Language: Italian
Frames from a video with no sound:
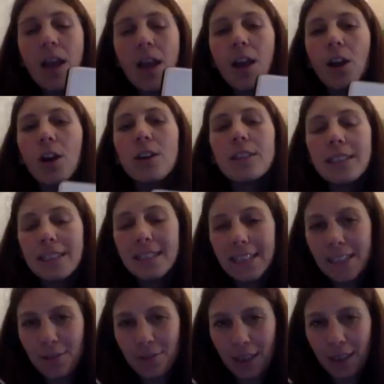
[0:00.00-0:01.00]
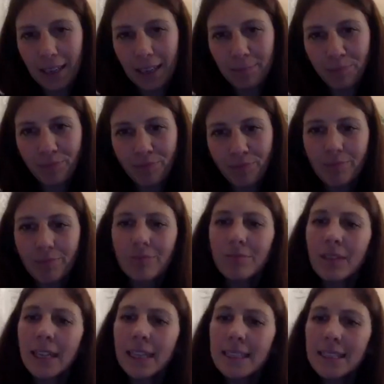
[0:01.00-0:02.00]
Cosa significa?
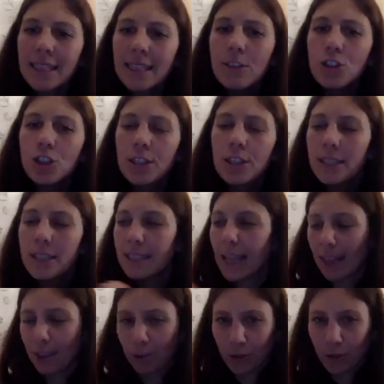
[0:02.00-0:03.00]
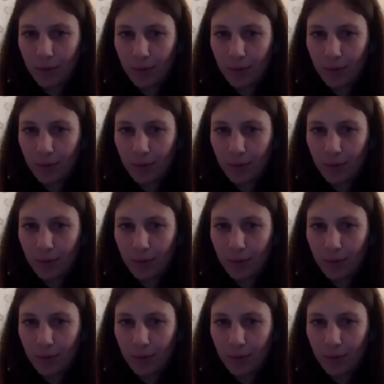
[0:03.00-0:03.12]
Che se io scienziato